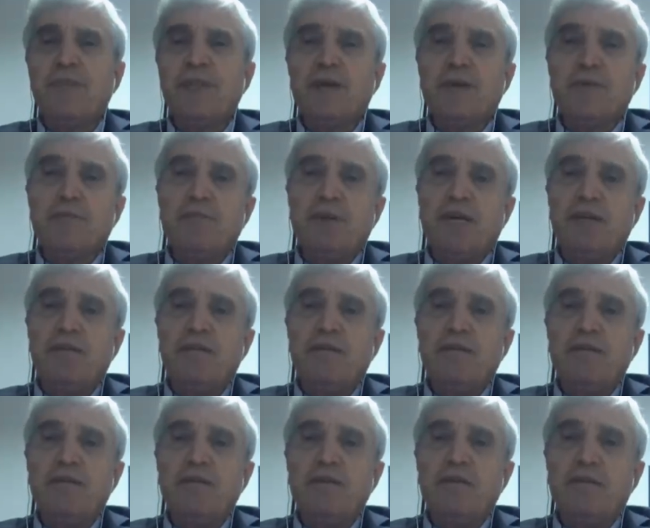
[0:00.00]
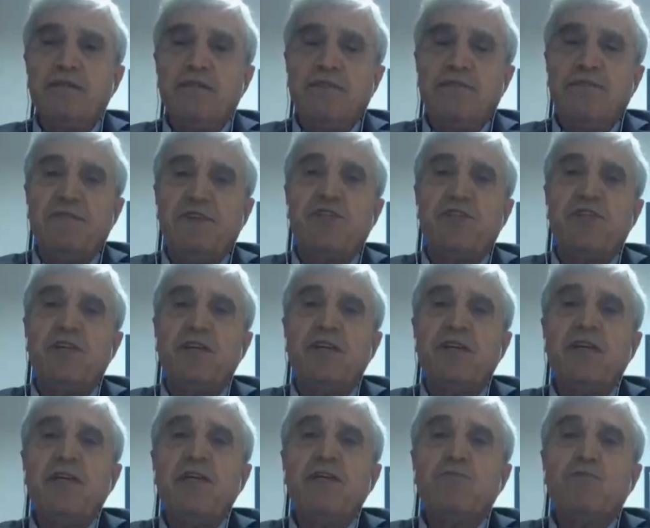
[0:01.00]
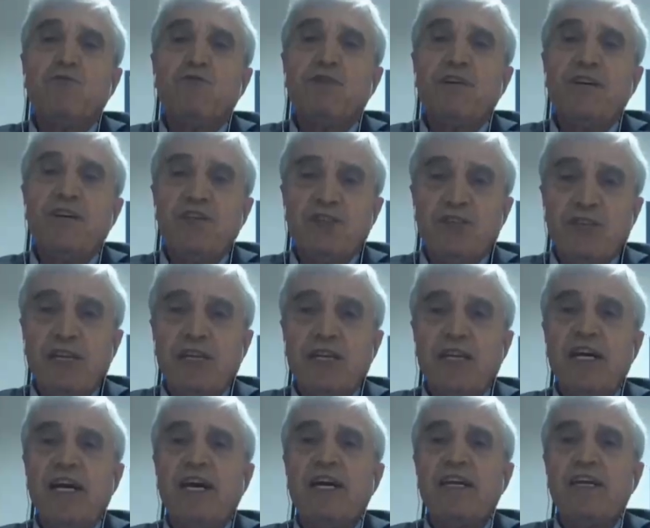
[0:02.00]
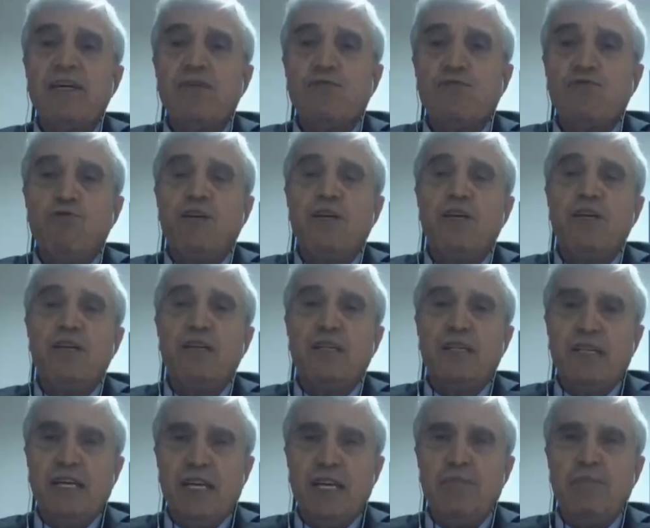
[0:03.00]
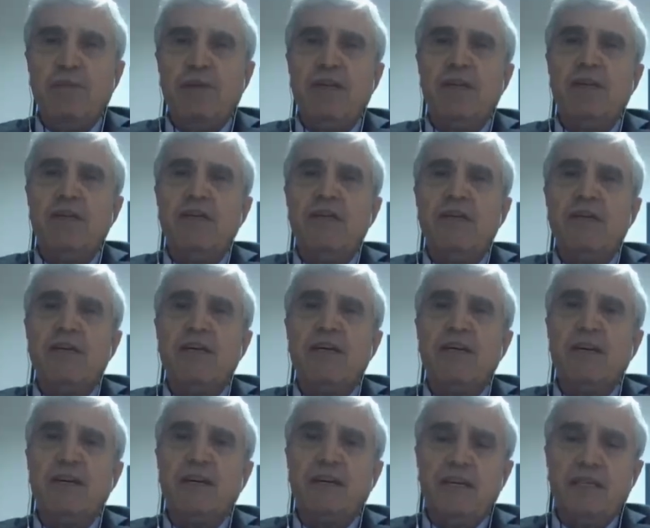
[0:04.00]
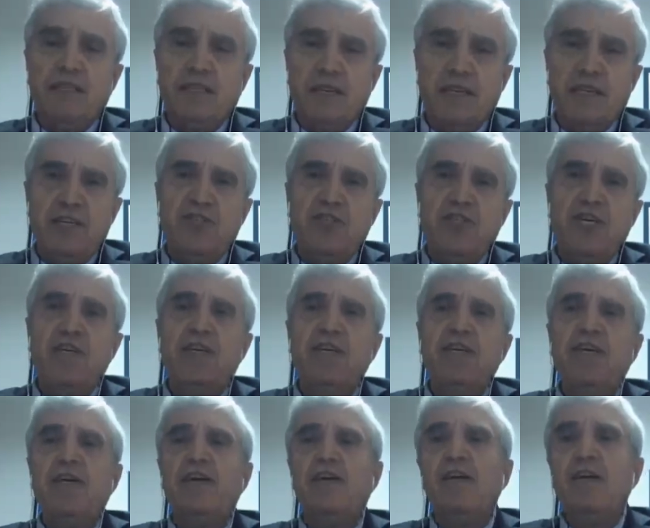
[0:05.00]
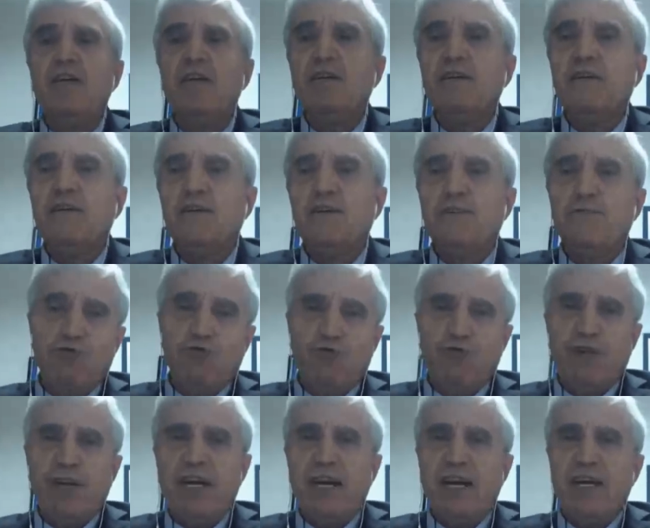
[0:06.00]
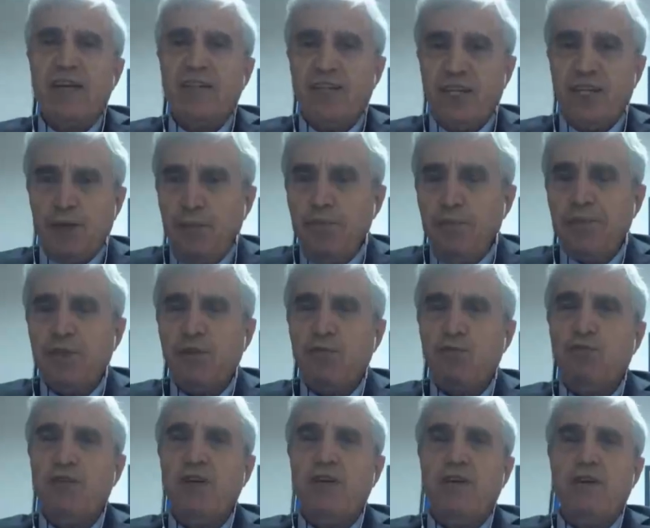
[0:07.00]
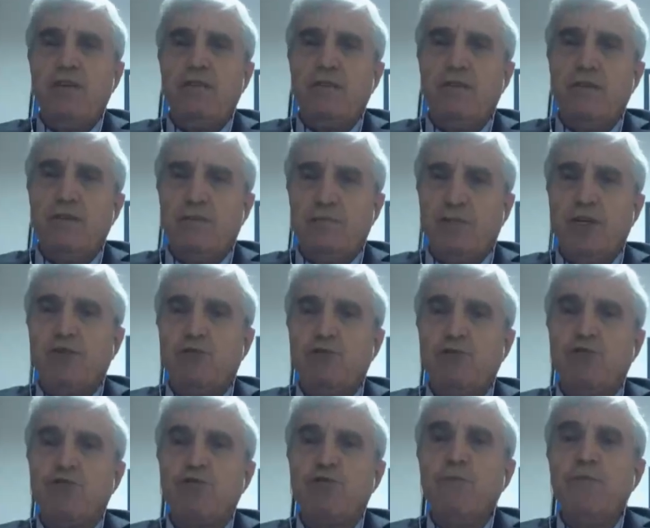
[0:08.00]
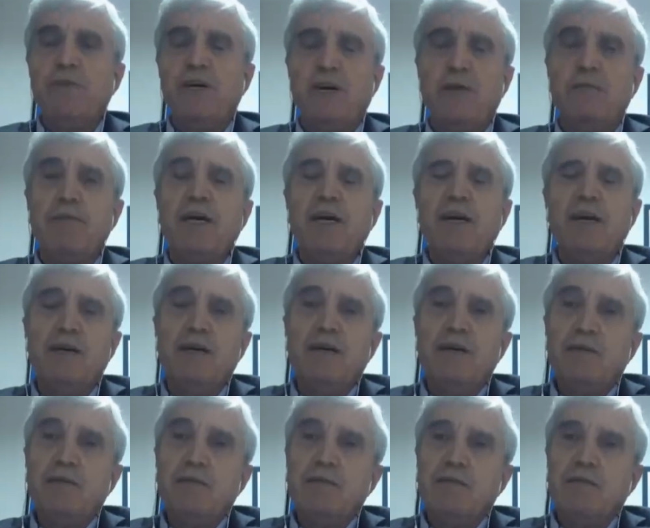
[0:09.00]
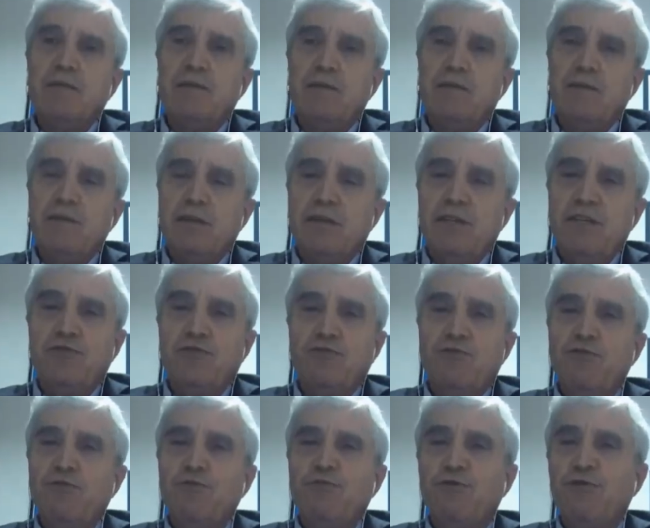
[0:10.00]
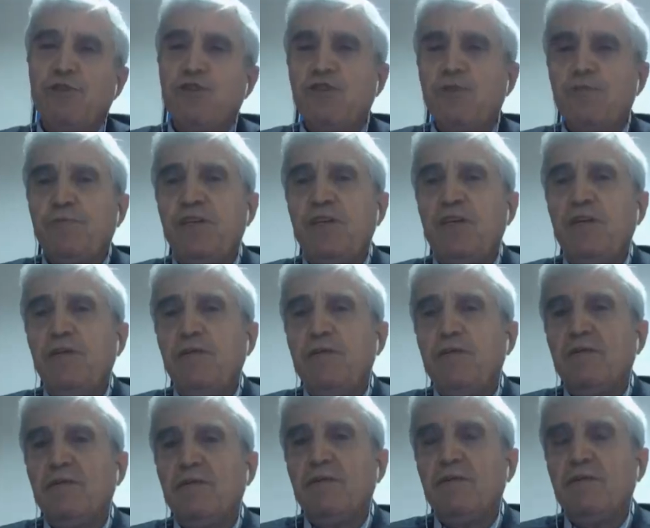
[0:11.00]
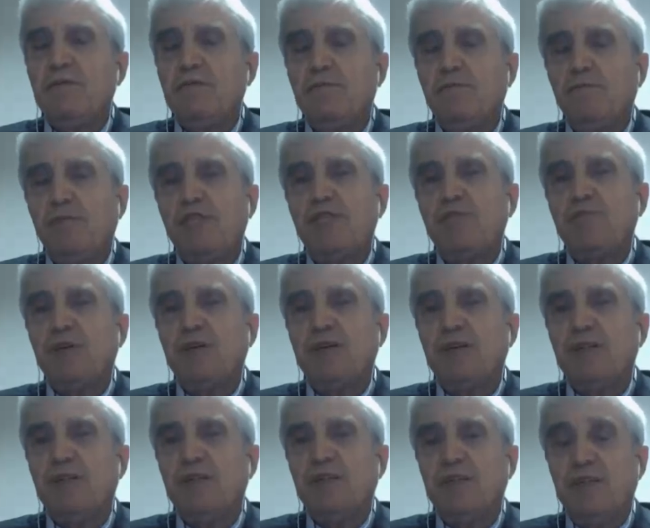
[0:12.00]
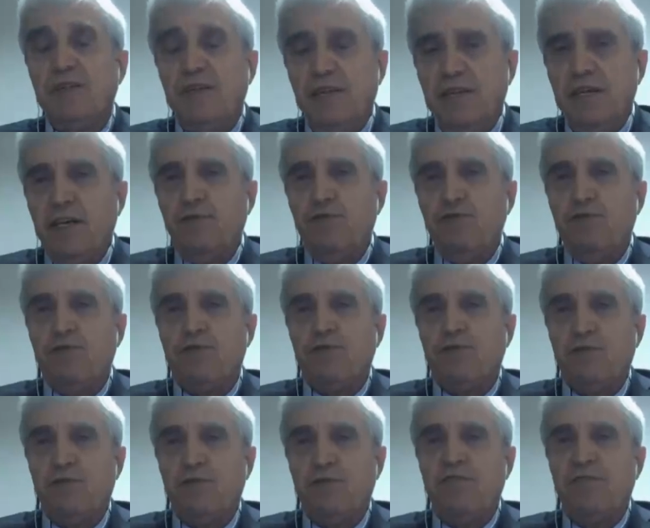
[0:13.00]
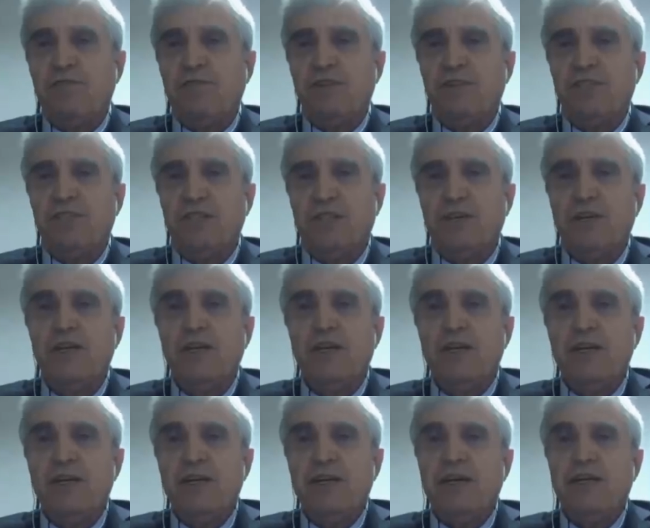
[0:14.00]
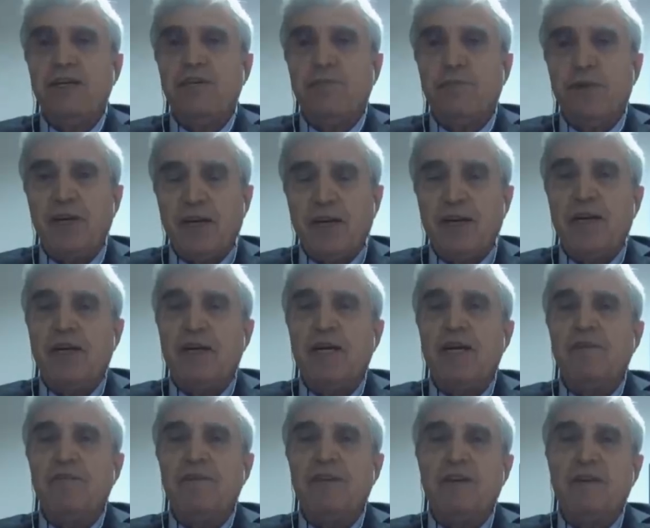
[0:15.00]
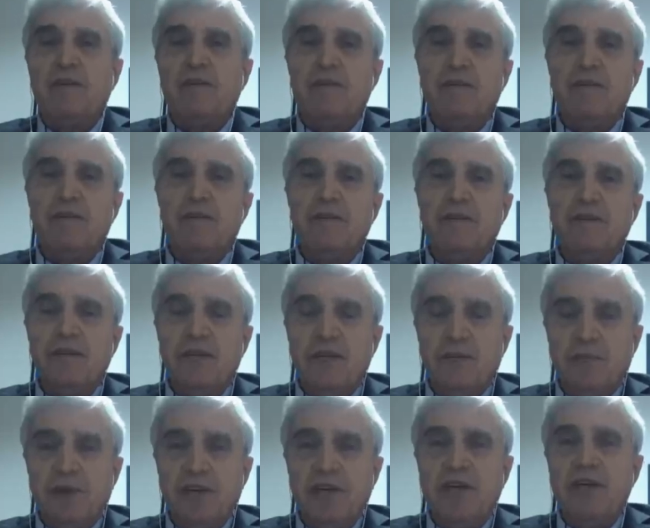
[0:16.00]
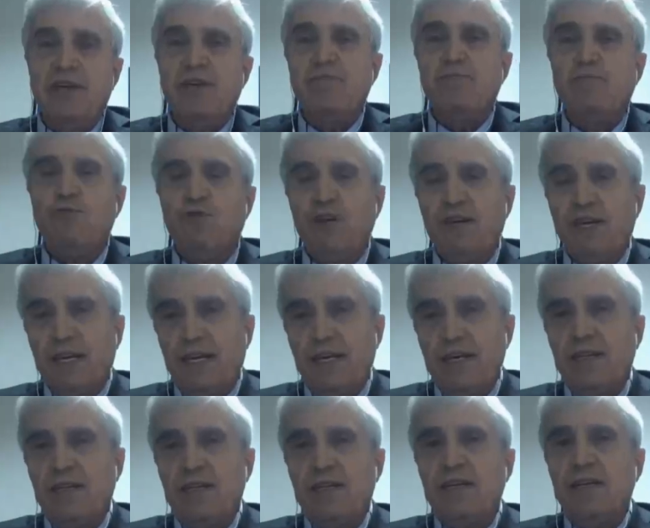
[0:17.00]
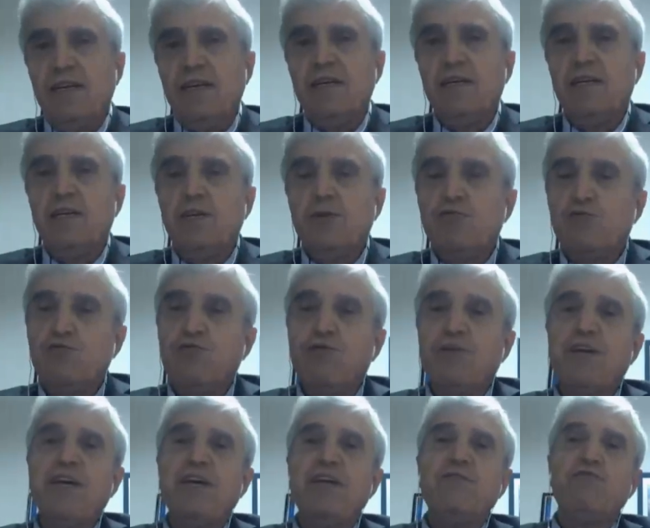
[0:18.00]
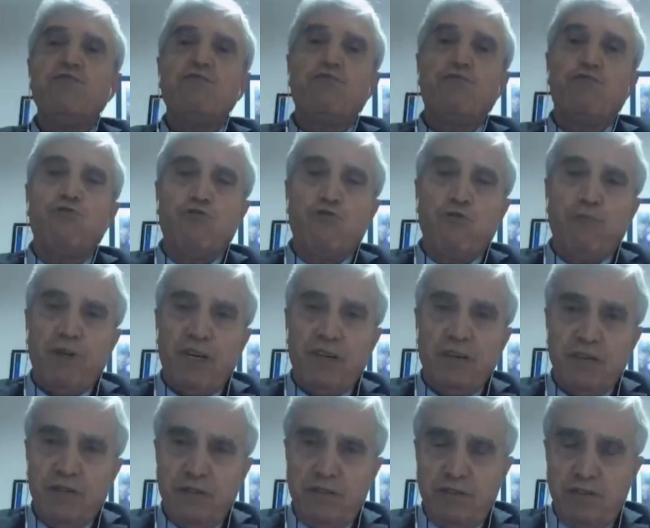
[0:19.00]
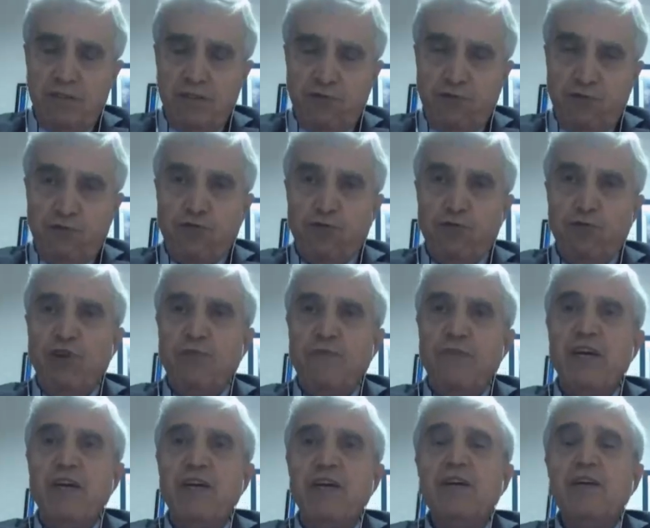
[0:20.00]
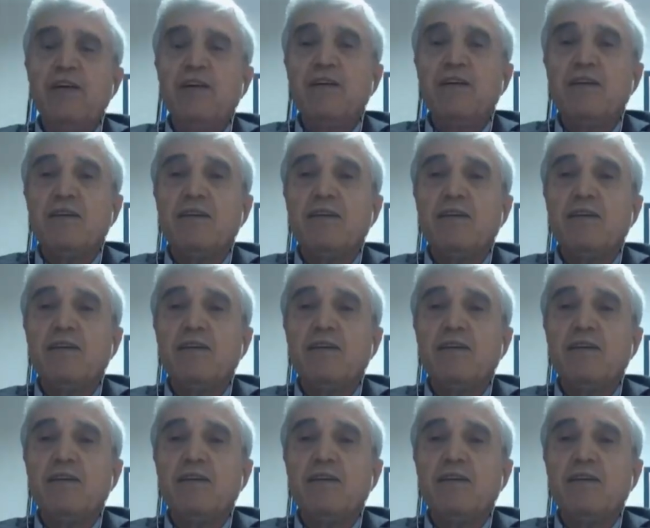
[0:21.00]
ben e, İsveç'in bu değişikliklerle Türkiye'nin taleplerini yerine getireceğini e, düşünenlerdenim. Öyle e, bakıyordum ama e, iş dönüp dolaşıp yine e, başbakanın dediğine geliyor e, İsveç'in. Yani PKK ve e, YPG'nin hareketleri Türkiye'yi de zor duruma e, sokuyor evet. ve e,